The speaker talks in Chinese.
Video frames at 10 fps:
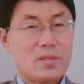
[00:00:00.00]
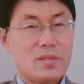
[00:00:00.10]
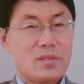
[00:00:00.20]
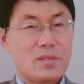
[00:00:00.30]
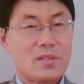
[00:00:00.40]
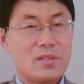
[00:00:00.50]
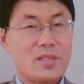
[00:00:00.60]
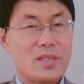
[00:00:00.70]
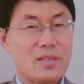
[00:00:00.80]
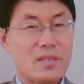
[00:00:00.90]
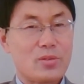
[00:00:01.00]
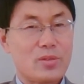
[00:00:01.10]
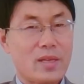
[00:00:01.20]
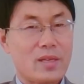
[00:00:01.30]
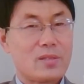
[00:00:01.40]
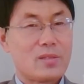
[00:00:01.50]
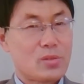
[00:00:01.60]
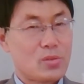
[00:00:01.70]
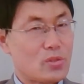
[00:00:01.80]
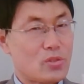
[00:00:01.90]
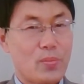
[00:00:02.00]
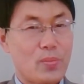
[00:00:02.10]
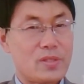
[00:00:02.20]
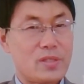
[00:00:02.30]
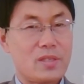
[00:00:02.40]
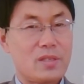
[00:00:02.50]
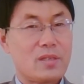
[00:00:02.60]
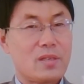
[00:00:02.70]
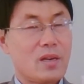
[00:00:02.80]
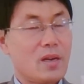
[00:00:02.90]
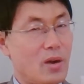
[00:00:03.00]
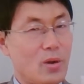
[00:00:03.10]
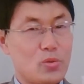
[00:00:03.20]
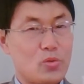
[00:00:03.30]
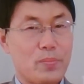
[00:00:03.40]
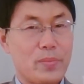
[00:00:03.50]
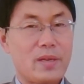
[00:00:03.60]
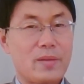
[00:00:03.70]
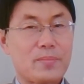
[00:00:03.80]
甚至显得有点措手不及，毫无准备，